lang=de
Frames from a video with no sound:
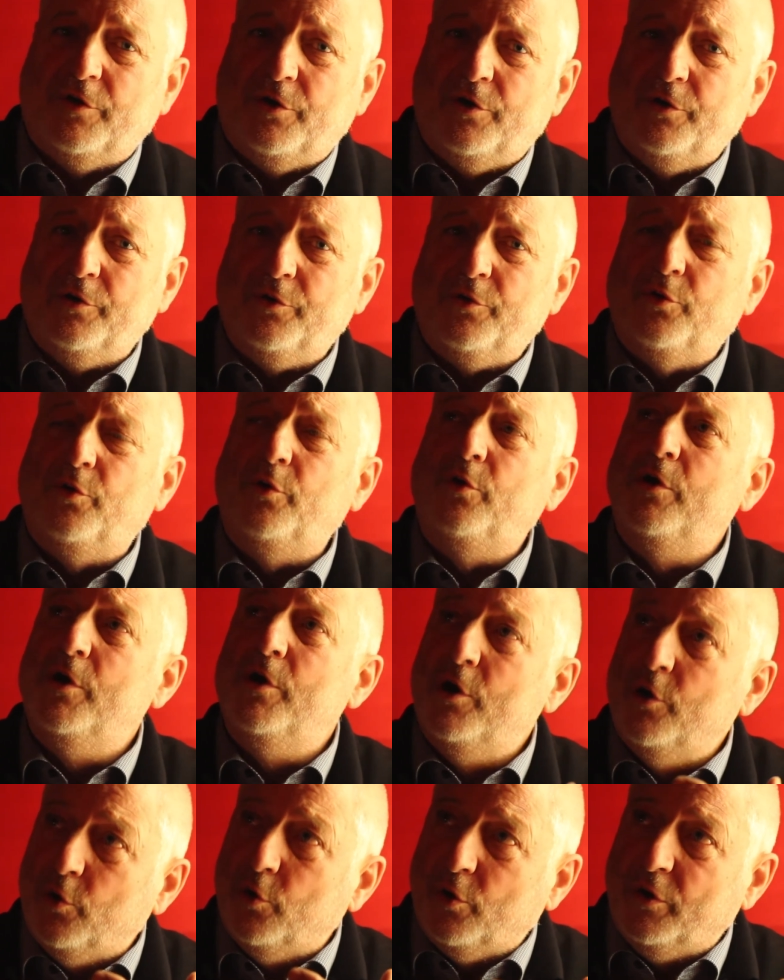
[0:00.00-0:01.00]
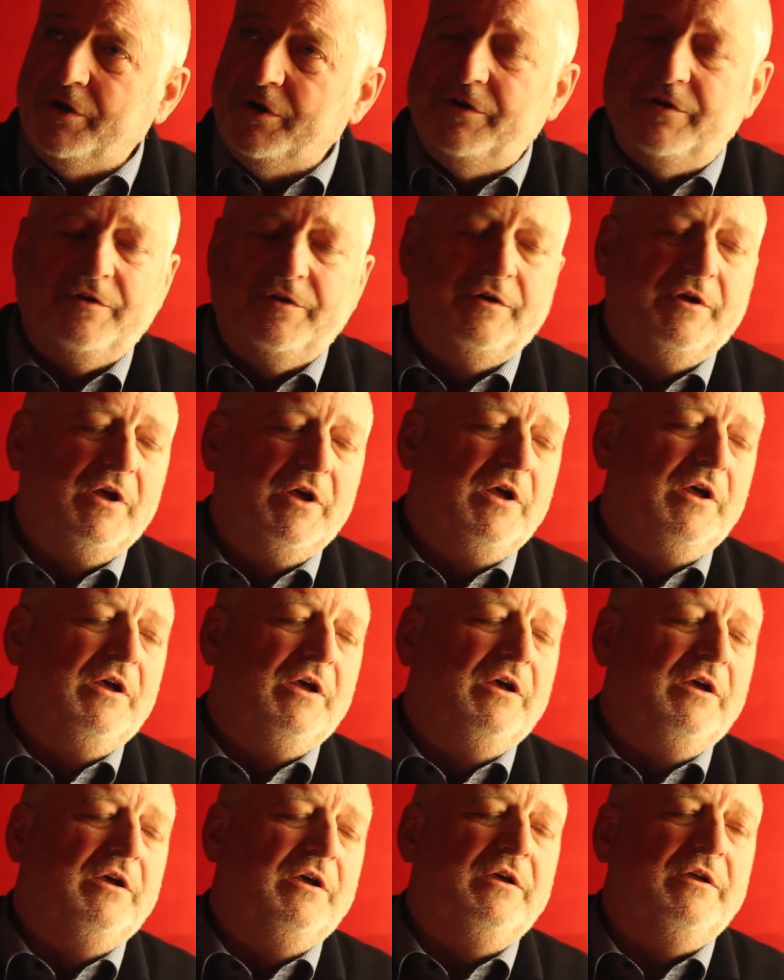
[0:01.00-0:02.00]
Euro rund
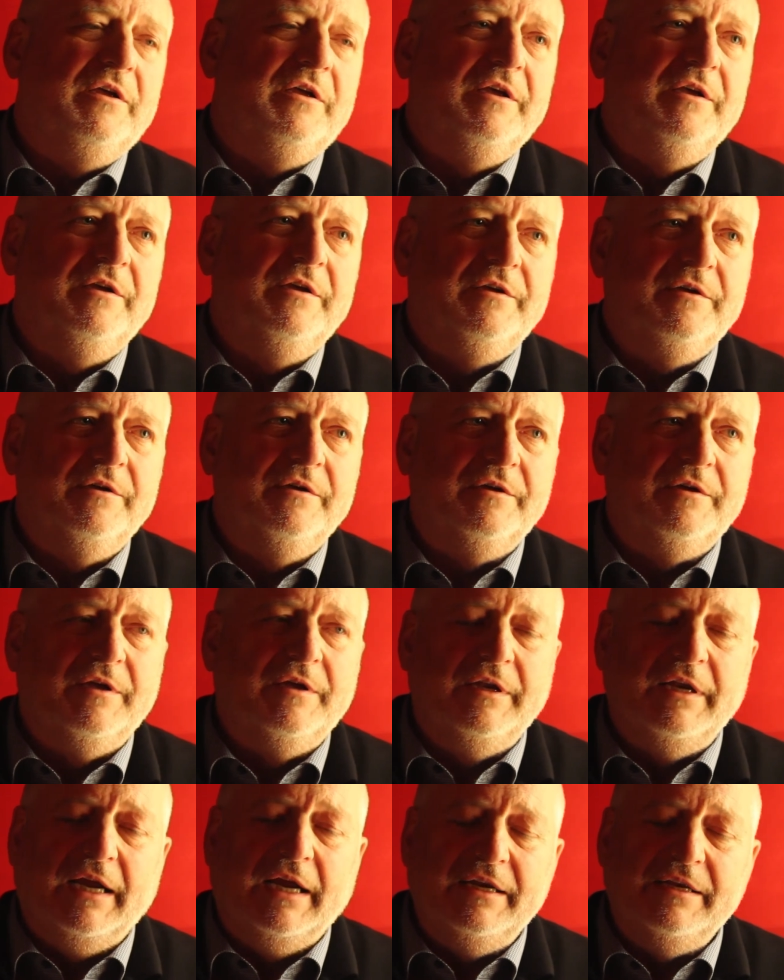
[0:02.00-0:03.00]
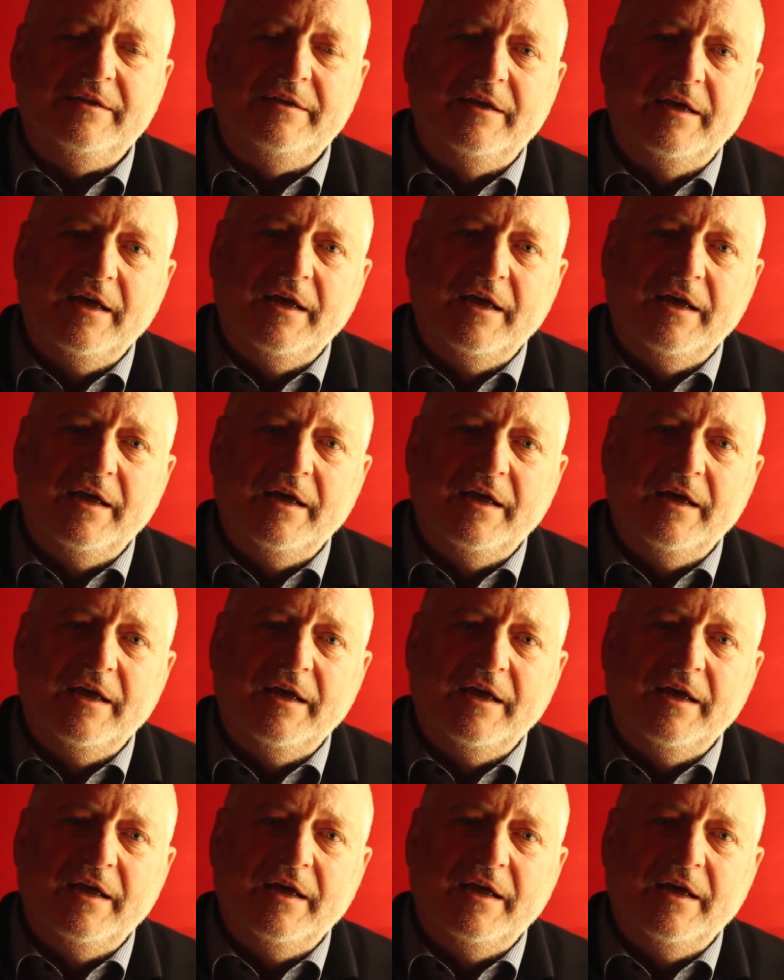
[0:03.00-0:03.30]
äh, äh, genannt.